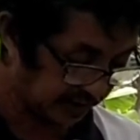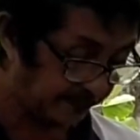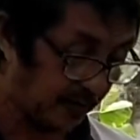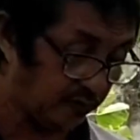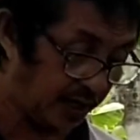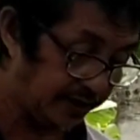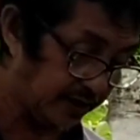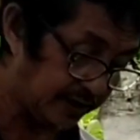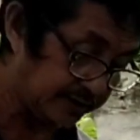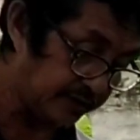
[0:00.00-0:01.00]

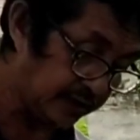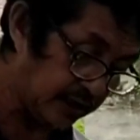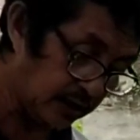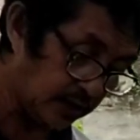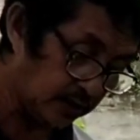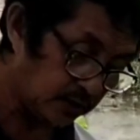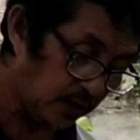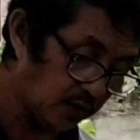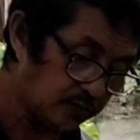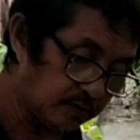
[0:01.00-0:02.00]
kapahulayan.
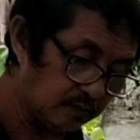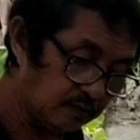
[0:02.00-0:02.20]
Og,